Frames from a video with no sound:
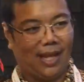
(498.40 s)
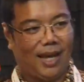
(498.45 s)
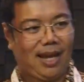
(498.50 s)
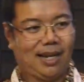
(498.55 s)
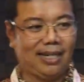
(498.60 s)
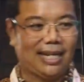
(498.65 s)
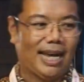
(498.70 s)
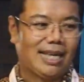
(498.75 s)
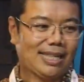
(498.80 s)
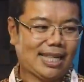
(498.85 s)

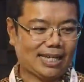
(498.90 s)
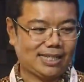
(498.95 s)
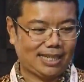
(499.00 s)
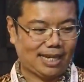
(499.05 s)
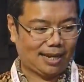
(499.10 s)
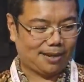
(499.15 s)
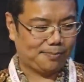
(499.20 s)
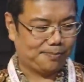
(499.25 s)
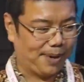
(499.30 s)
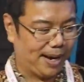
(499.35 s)
Nah, di
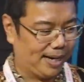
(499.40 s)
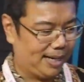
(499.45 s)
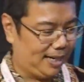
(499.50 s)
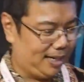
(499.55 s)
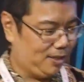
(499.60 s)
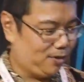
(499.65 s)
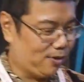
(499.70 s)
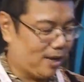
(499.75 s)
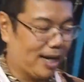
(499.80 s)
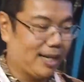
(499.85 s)
atasnya ban
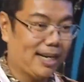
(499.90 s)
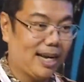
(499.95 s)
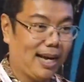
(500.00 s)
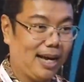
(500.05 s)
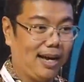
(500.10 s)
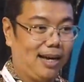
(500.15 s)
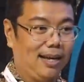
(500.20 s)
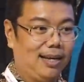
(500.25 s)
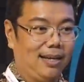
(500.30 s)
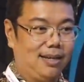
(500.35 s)
ini juga
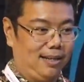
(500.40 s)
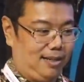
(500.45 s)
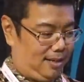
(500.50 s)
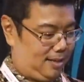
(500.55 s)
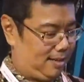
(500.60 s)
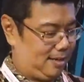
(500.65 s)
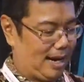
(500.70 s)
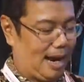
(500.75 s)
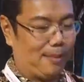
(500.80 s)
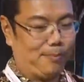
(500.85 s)
ada
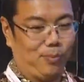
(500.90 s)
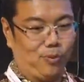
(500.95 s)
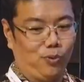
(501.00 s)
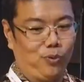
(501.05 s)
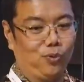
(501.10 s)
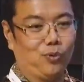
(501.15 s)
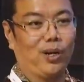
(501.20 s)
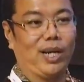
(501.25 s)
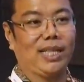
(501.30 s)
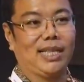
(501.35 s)
lampu
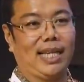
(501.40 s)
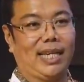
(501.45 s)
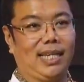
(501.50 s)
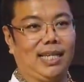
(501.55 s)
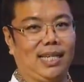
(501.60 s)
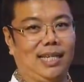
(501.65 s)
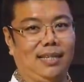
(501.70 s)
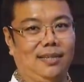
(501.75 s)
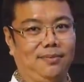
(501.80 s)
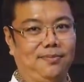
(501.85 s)
untuk
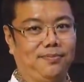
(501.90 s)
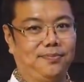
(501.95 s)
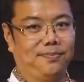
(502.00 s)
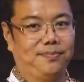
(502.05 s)
rating ini.